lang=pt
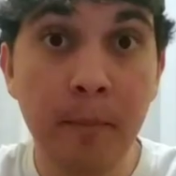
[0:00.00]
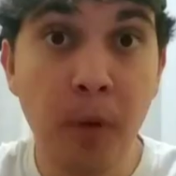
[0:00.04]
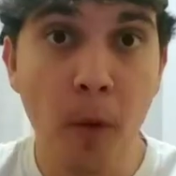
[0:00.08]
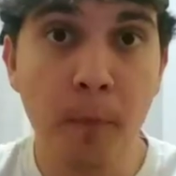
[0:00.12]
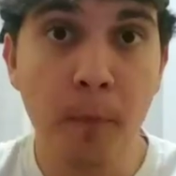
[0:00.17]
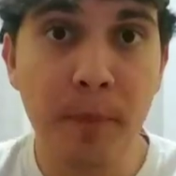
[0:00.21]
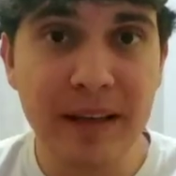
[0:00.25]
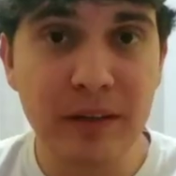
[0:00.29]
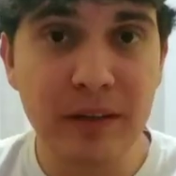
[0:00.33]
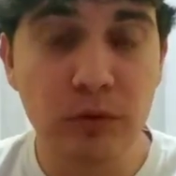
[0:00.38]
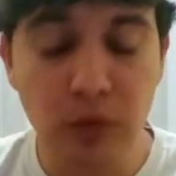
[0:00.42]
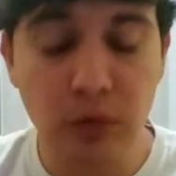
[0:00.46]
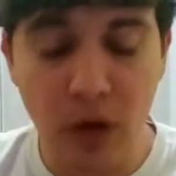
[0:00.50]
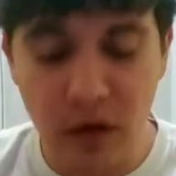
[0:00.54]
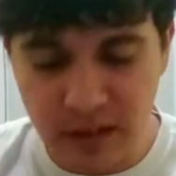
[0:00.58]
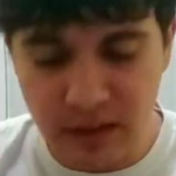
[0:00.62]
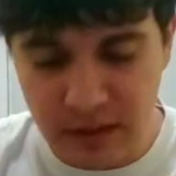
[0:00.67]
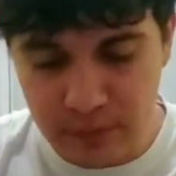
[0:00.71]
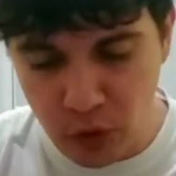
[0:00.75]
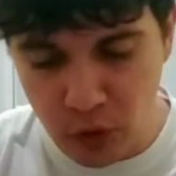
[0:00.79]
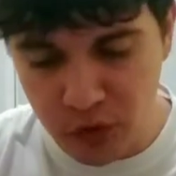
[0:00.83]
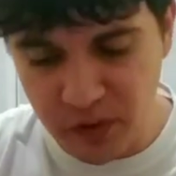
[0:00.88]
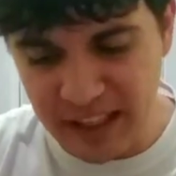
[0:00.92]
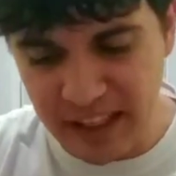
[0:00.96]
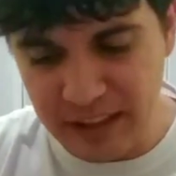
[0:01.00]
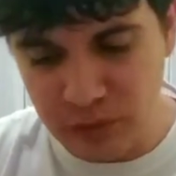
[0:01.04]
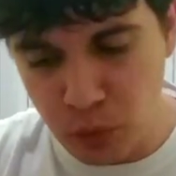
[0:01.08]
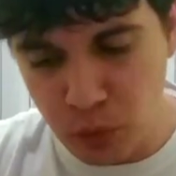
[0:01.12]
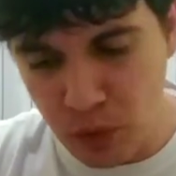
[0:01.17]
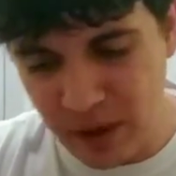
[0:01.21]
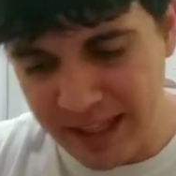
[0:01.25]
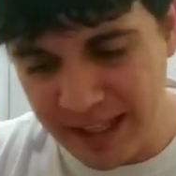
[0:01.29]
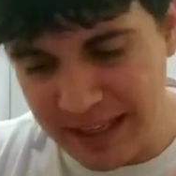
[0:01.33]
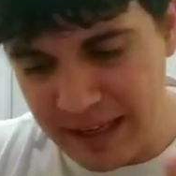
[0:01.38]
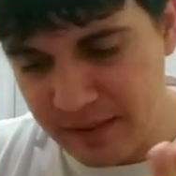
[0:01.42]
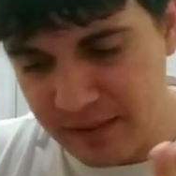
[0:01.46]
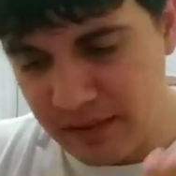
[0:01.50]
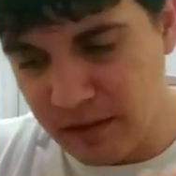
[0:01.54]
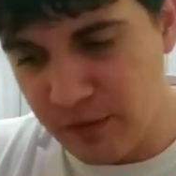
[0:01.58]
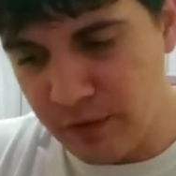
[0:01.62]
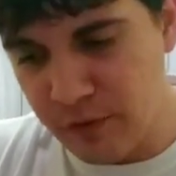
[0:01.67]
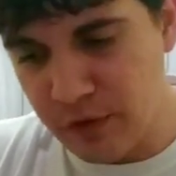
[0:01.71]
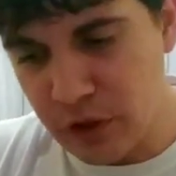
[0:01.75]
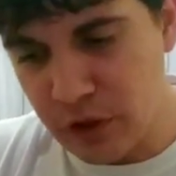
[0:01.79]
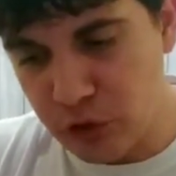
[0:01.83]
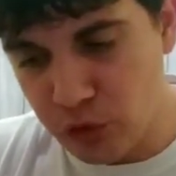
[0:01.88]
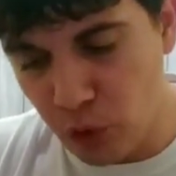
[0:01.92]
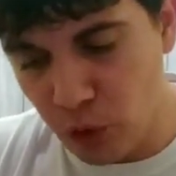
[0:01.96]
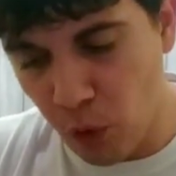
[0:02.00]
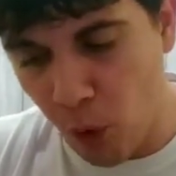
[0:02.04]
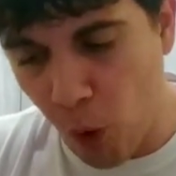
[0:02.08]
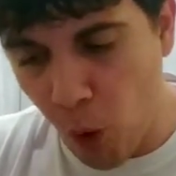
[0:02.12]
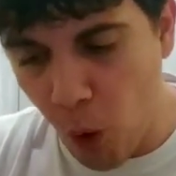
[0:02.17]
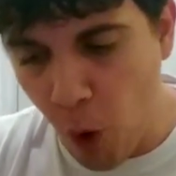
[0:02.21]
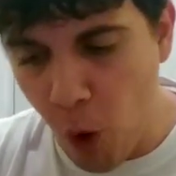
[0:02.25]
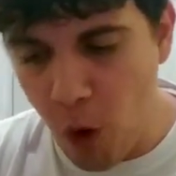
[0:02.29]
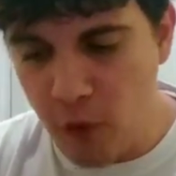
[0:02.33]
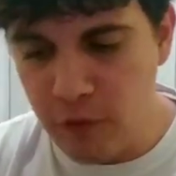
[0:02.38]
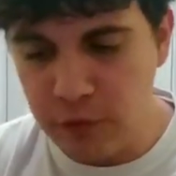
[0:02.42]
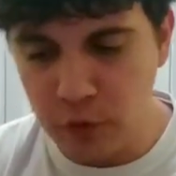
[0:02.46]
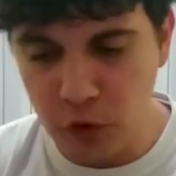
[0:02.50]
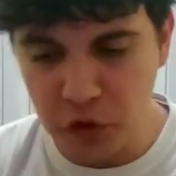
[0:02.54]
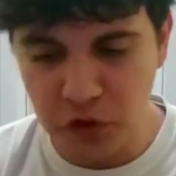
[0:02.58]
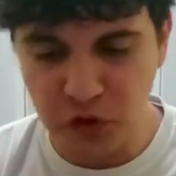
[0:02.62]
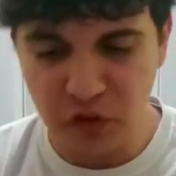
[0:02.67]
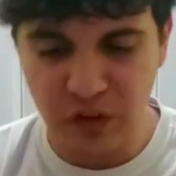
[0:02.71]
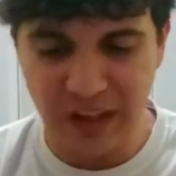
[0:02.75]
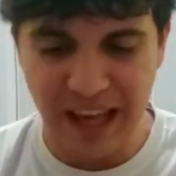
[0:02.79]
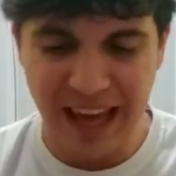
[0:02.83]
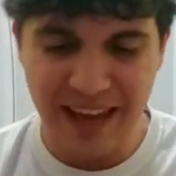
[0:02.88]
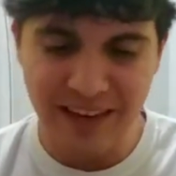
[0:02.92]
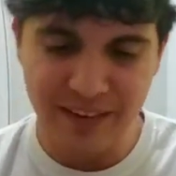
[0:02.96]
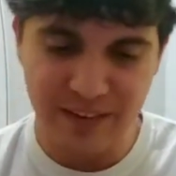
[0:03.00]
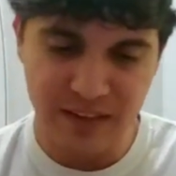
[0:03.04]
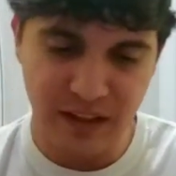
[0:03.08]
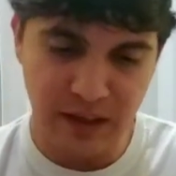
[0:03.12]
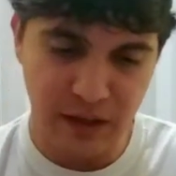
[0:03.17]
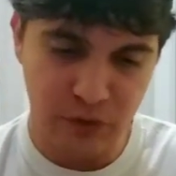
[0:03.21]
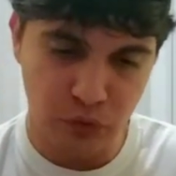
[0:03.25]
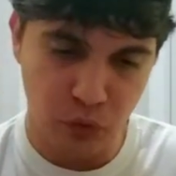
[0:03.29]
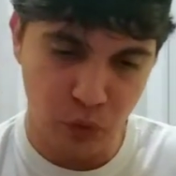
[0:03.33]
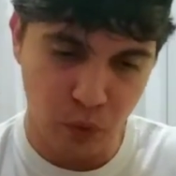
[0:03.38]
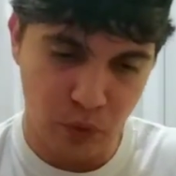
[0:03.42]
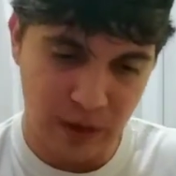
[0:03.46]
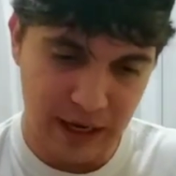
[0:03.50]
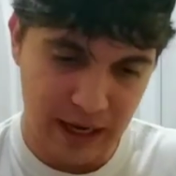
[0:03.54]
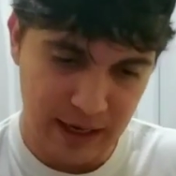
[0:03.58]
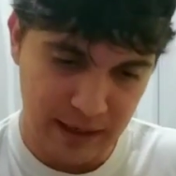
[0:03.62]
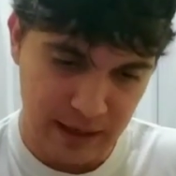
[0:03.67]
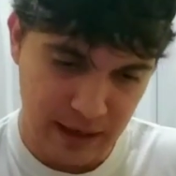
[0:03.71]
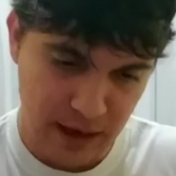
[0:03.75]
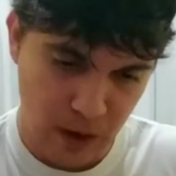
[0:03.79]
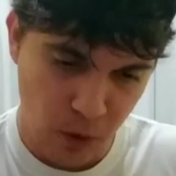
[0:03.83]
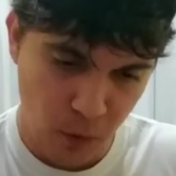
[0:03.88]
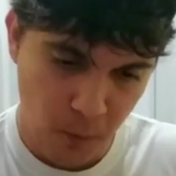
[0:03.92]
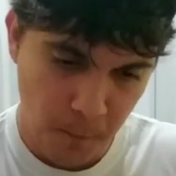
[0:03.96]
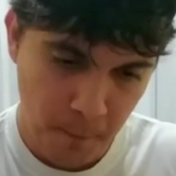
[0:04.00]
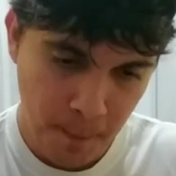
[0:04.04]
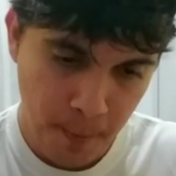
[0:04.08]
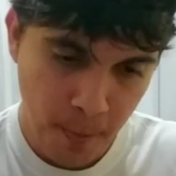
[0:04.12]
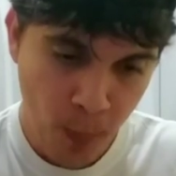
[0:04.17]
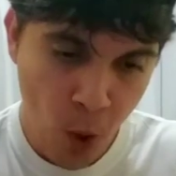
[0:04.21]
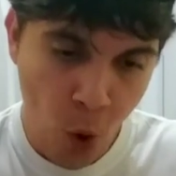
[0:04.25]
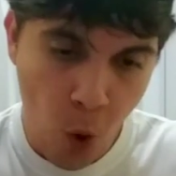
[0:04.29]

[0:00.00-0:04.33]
Bom pessoal, se você entrou aqui nesse vídeo, ou você é inscrito no canal,